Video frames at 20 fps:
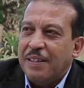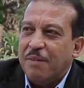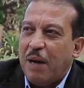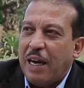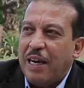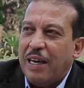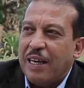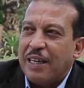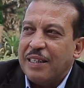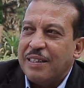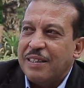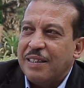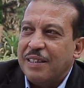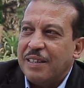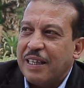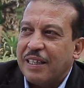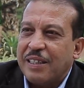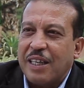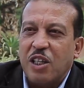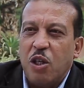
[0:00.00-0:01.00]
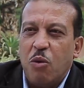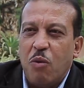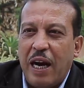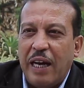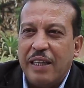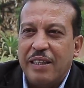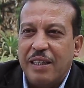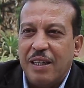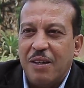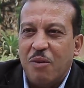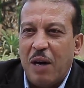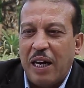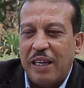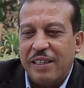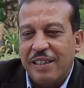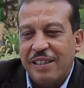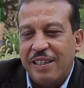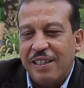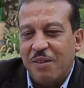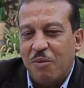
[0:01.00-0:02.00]
بحال كت كترضي واحد
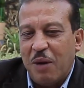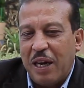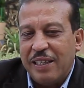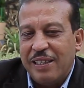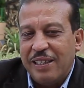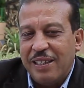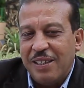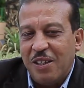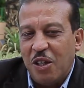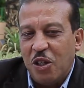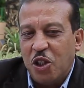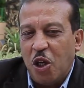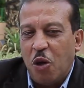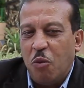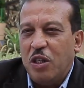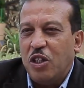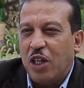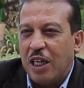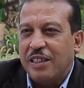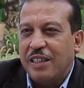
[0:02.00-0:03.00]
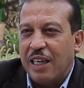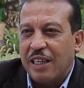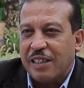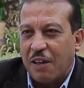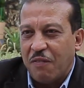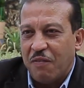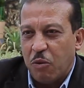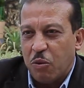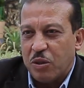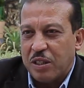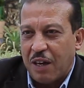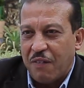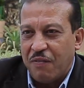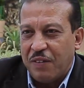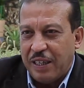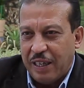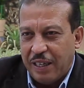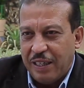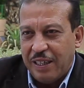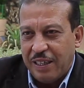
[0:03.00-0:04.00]
واحد واحد شي حويجات ديال الطفل
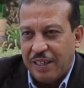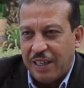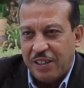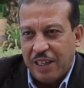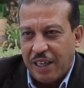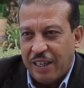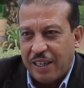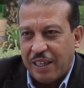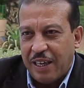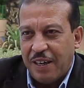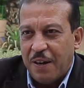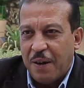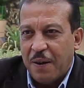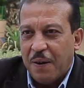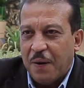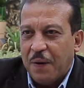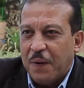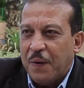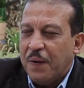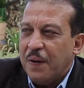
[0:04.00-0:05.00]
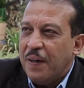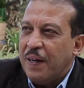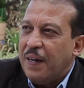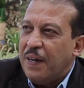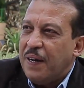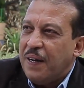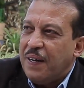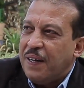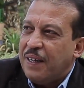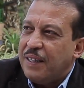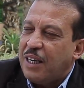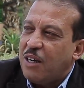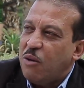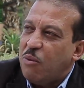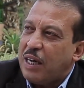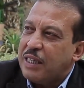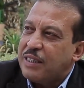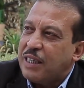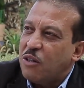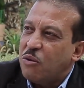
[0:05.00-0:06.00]
وصافي يعني هذا اللي كان هذيك
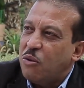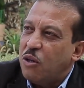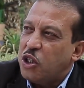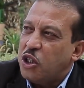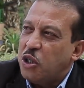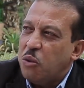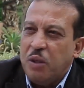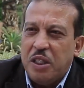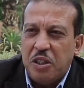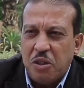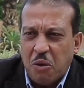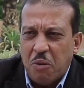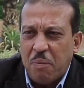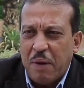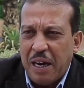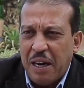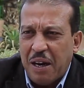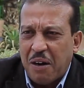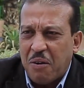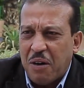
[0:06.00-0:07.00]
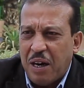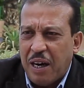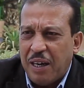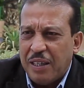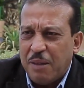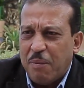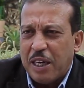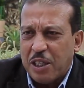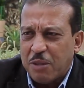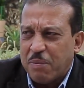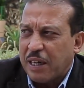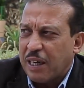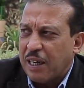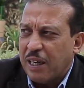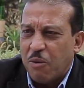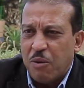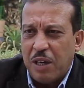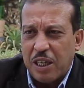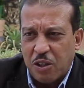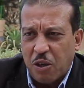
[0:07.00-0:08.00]
الوقت غنقول لك شي 8 طون بحال هكا دابا راه تبارك
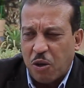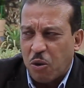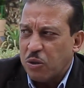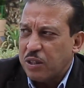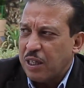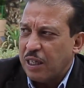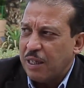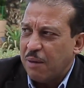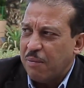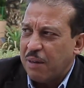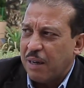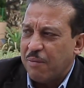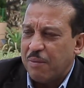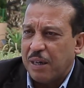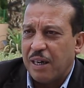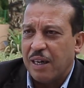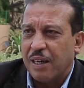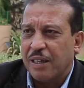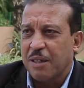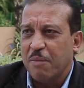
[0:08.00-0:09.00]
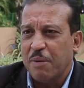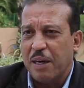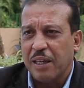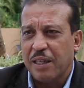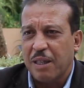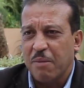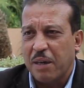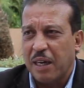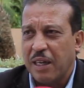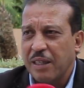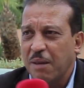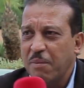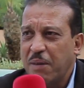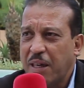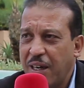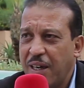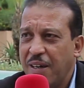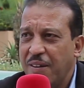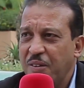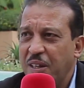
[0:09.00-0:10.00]
الله ولات عروسه دابا راه مراه كبرات المراه دابا
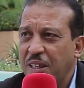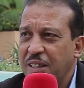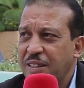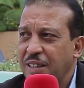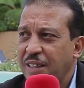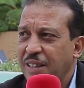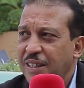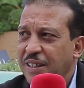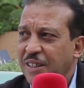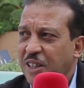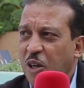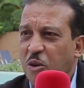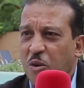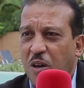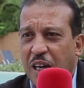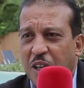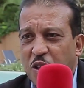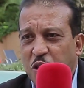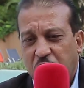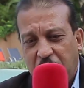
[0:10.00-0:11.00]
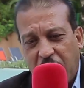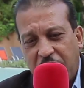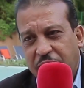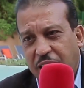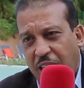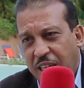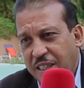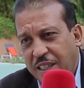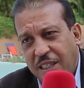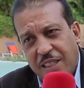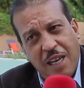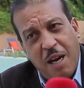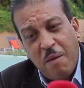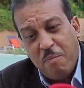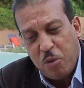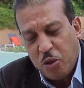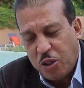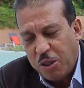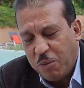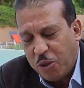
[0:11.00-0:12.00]
راه ولات كيقولوا لها شتي اخت عزيز
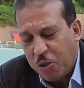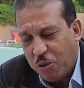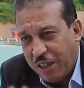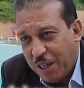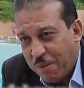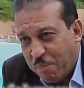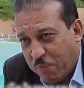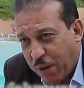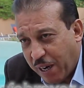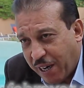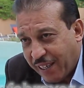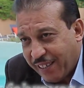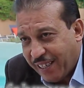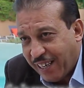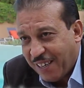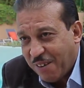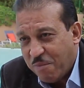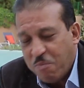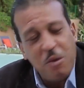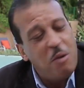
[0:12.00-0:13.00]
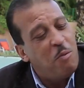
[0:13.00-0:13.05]
امبوسيبل تقول لنا باك هذاك من